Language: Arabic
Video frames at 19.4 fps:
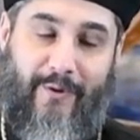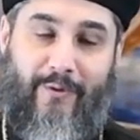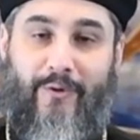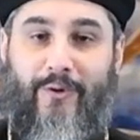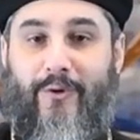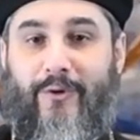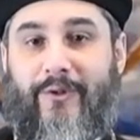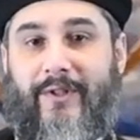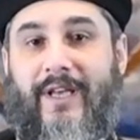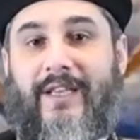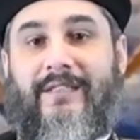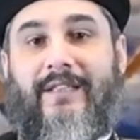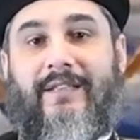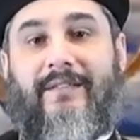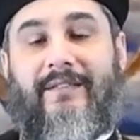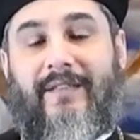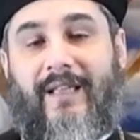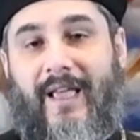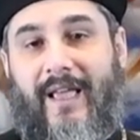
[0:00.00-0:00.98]
والقداس
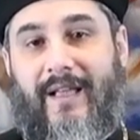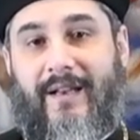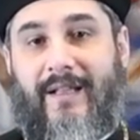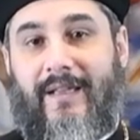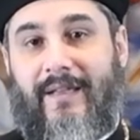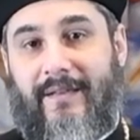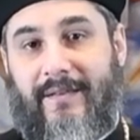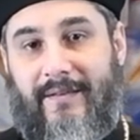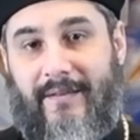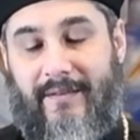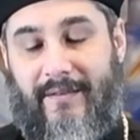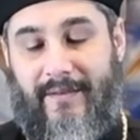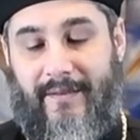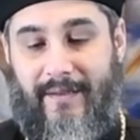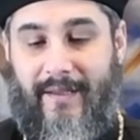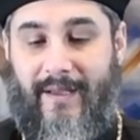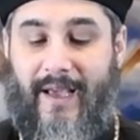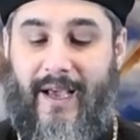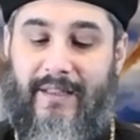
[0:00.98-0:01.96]
التاني
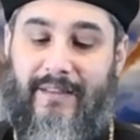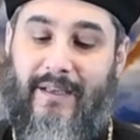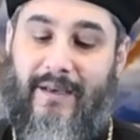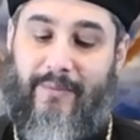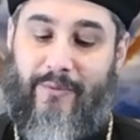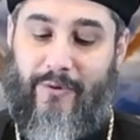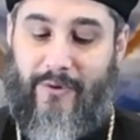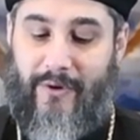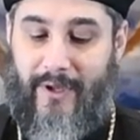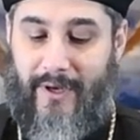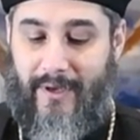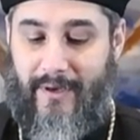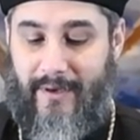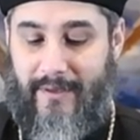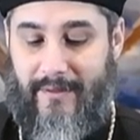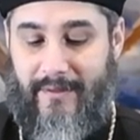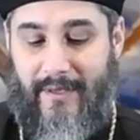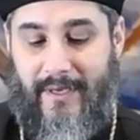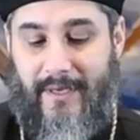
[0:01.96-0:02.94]
كتبه
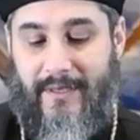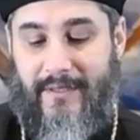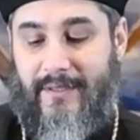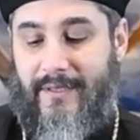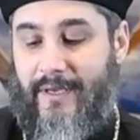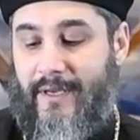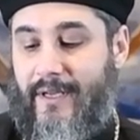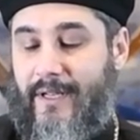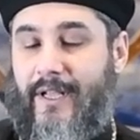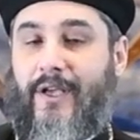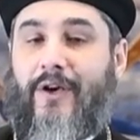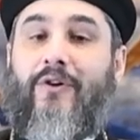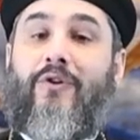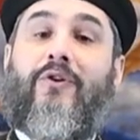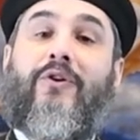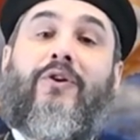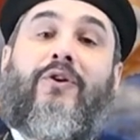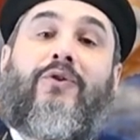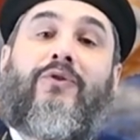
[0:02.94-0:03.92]
القديس
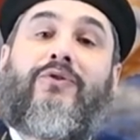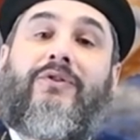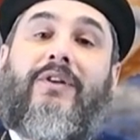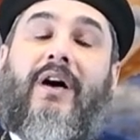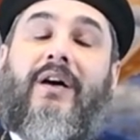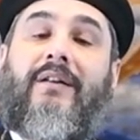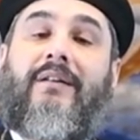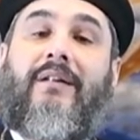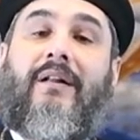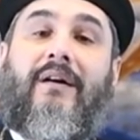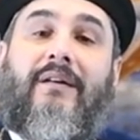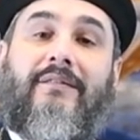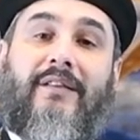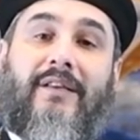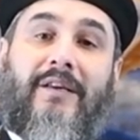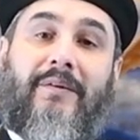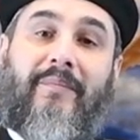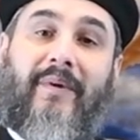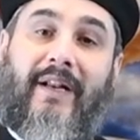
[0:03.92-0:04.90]
غريغوريوس
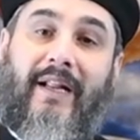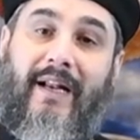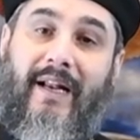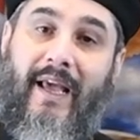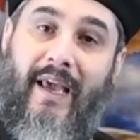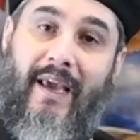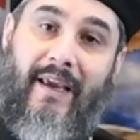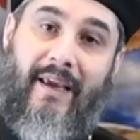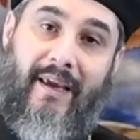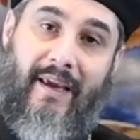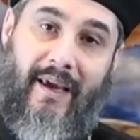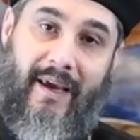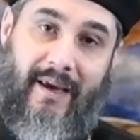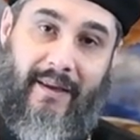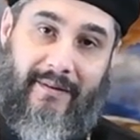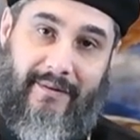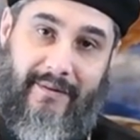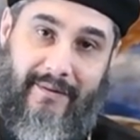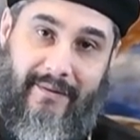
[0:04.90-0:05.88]
الناطق
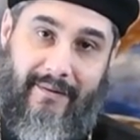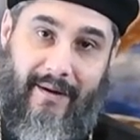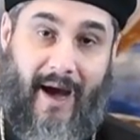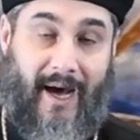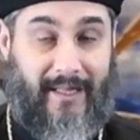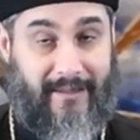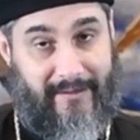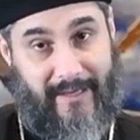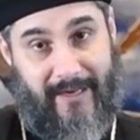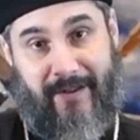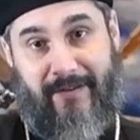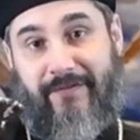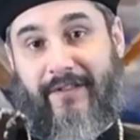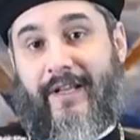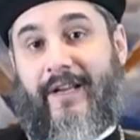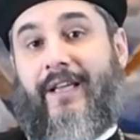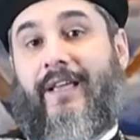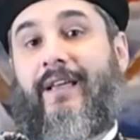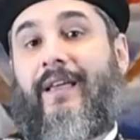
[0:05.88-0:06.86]
بالإلهيات عندنا في
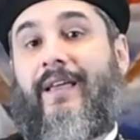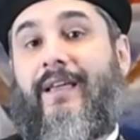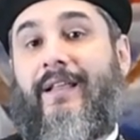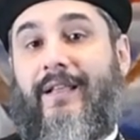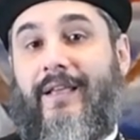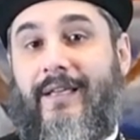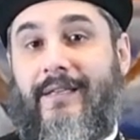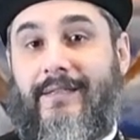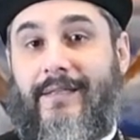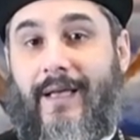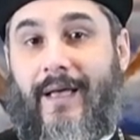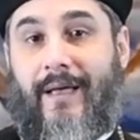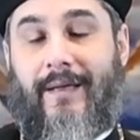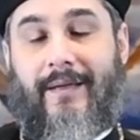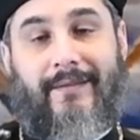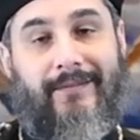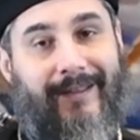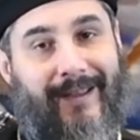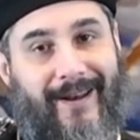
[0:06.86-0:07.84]
تاريخ الكنيسة
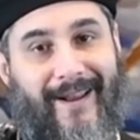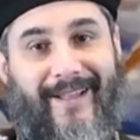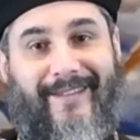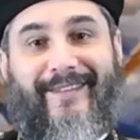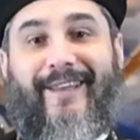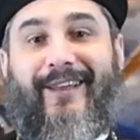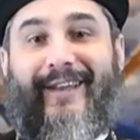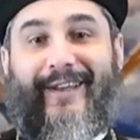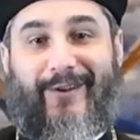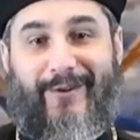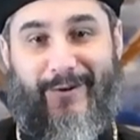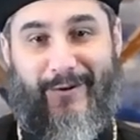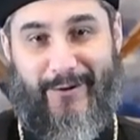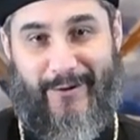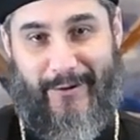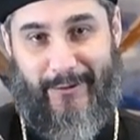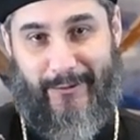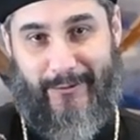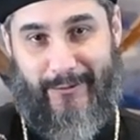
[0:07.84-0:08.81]
ثلاثة
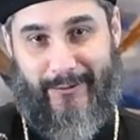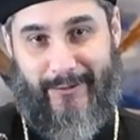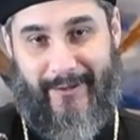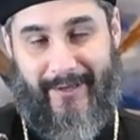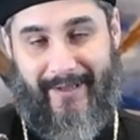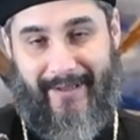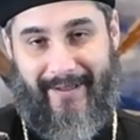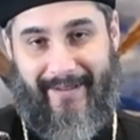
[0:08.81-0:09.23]
غريغوريوس